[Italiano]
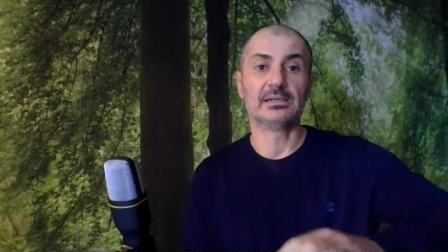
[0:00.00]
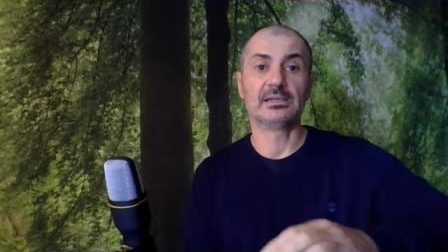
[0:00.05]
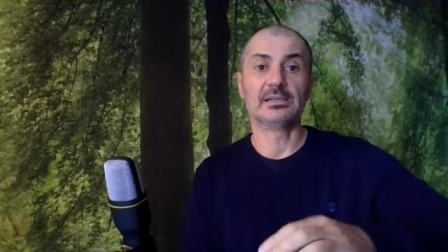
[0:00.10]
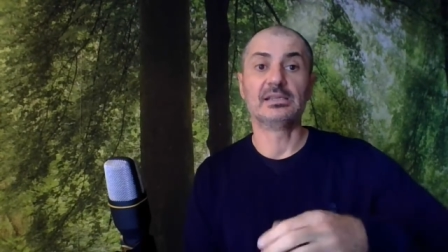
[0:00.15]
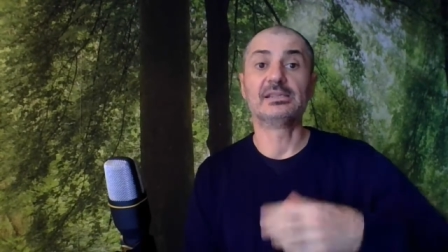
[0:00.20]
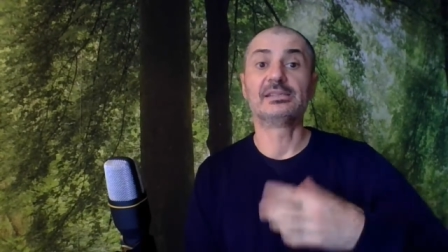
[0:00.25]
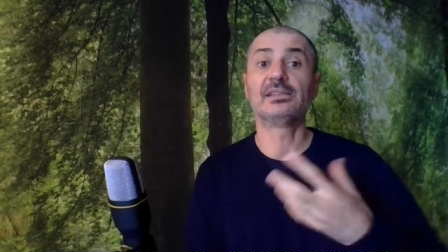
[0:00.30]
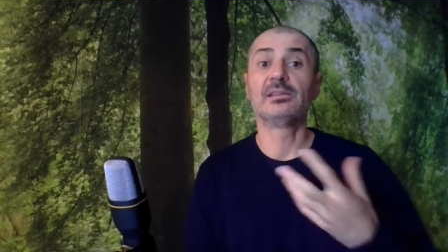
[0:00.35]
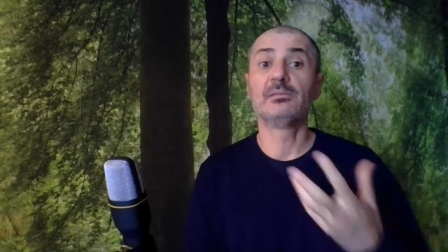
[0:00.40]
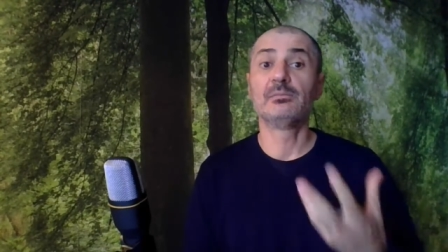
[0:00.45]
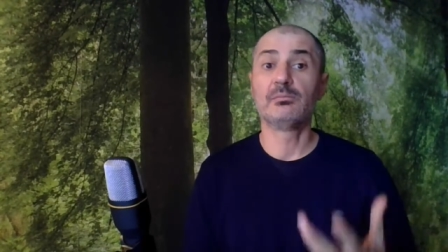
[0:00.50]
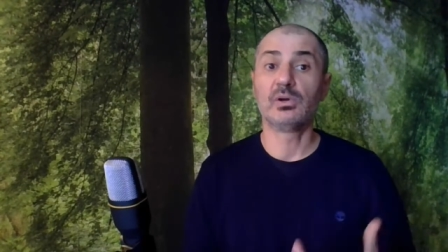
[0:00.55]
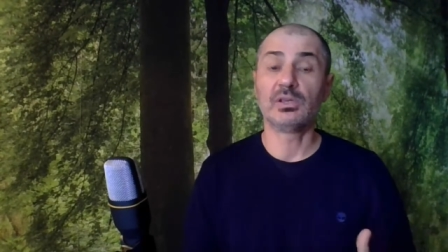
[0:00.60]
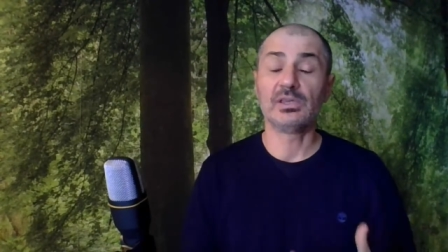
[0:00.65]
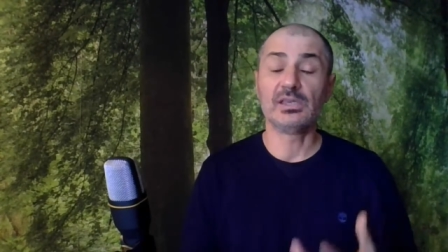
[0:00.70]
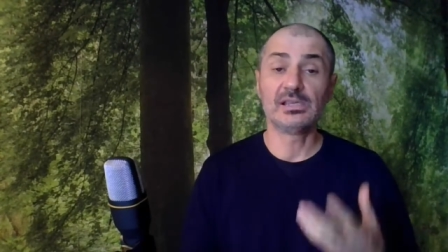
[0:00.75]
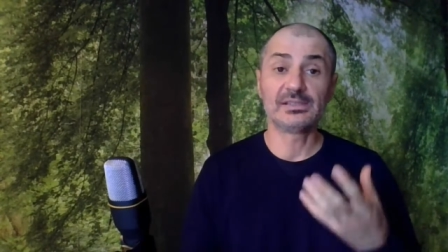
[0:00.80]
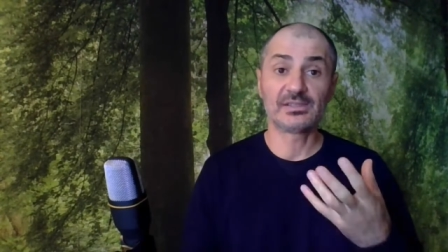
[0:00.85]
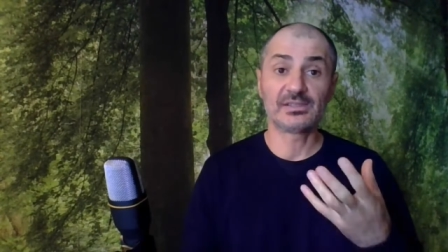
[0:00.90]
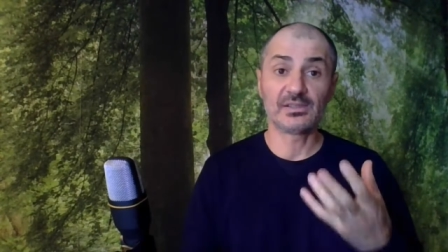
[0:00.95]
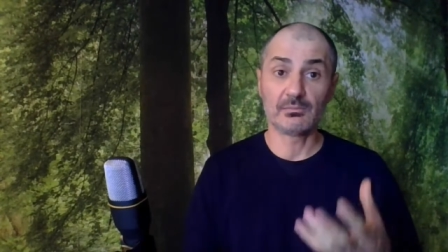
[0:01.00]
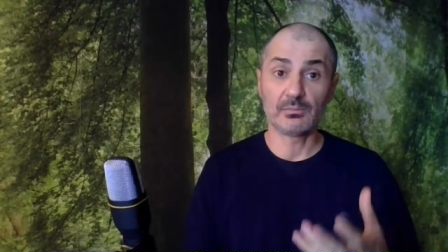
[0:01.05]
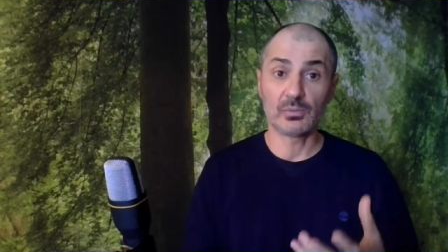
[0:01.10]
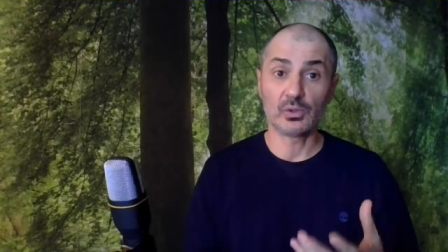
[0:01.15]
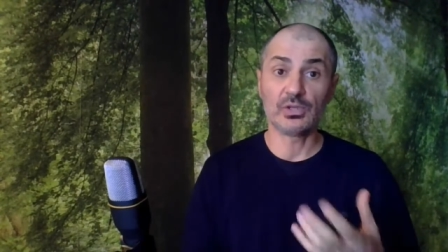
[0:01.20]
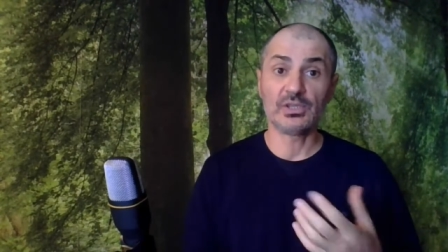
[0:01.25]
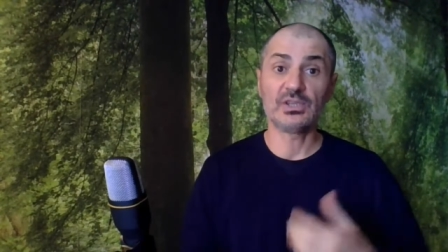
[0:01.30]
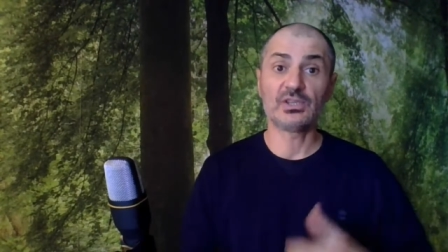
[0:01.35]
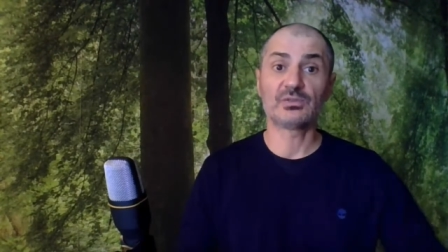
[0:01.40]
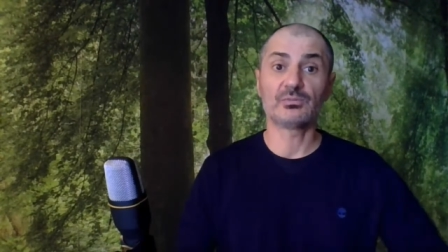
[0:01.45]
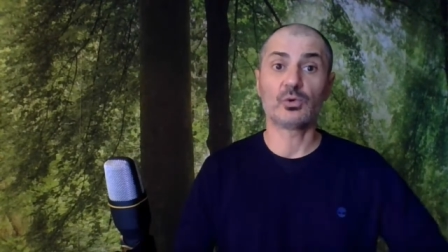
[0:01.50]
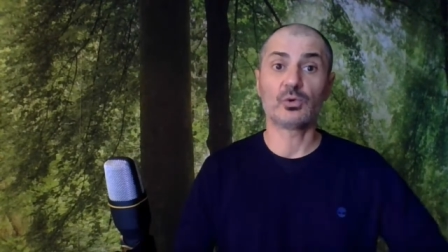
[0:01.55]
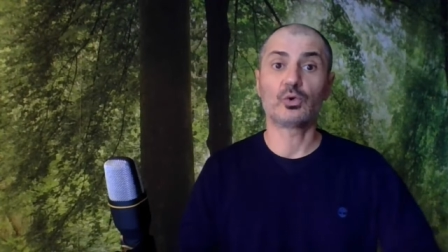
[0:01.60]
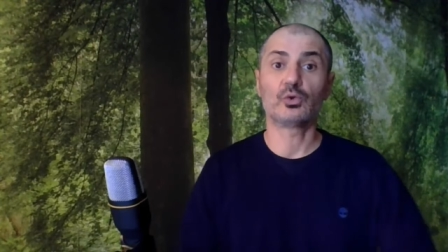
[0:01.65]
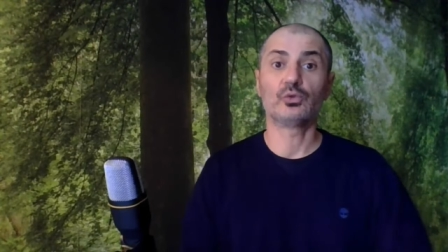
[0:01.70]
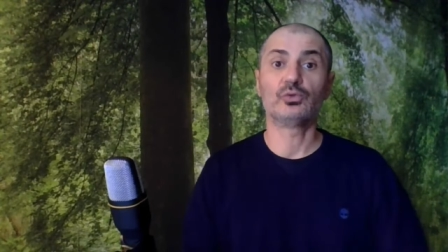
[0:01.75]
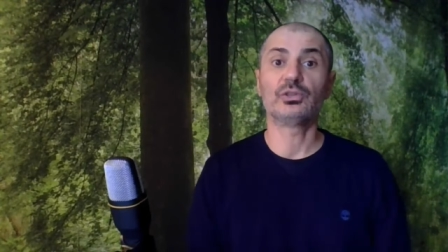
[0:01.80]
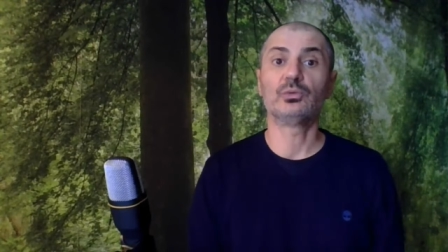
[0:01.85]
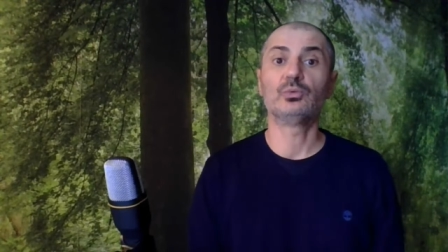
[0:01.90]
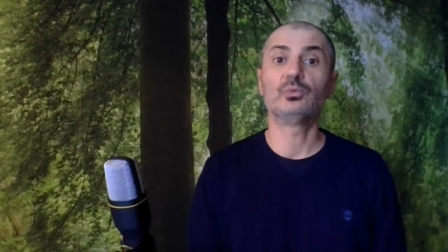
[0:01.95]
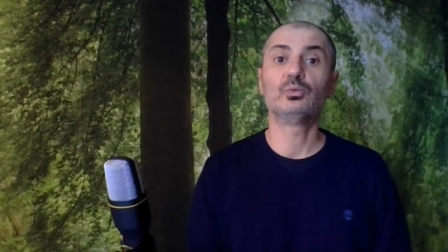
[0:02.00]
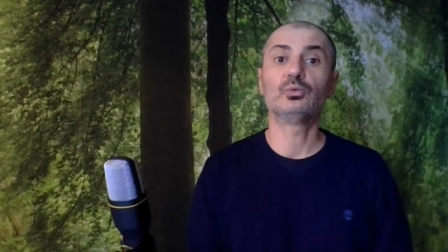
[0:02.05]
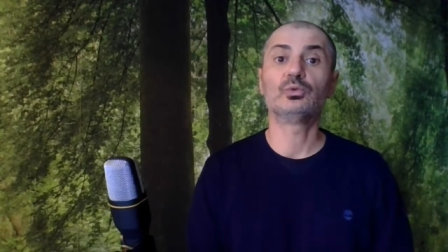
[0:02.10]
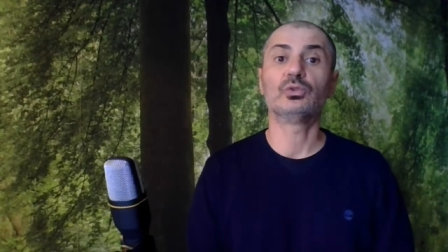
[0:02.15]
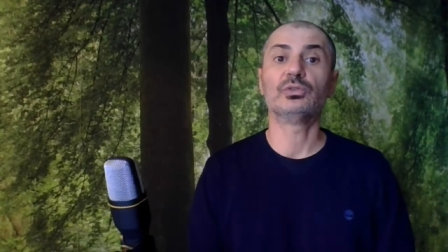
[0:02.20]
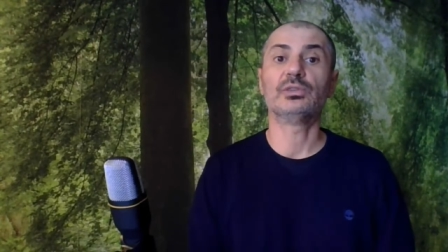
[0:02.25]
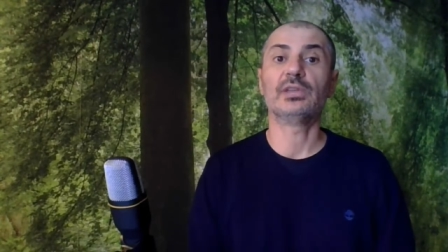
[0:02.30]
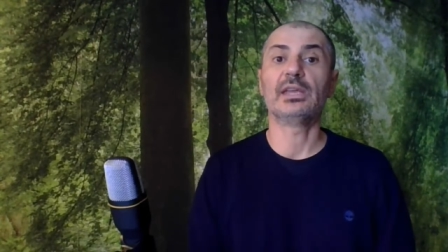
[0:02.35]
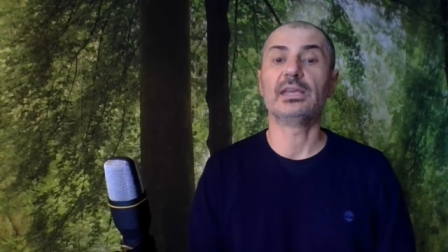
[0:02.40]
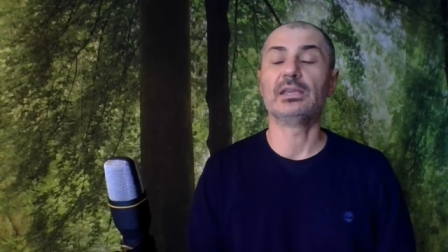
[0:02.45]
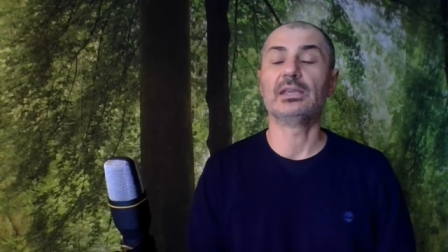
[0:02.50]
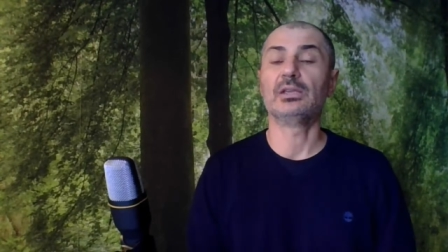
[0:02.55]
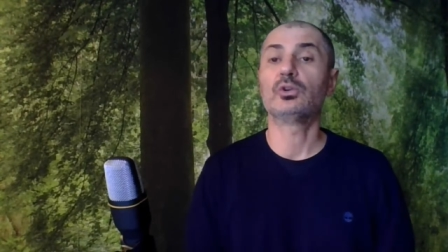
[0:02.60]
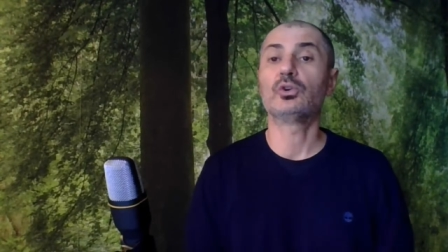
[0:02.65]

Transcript: il, simbo il simbolismo contenuto nei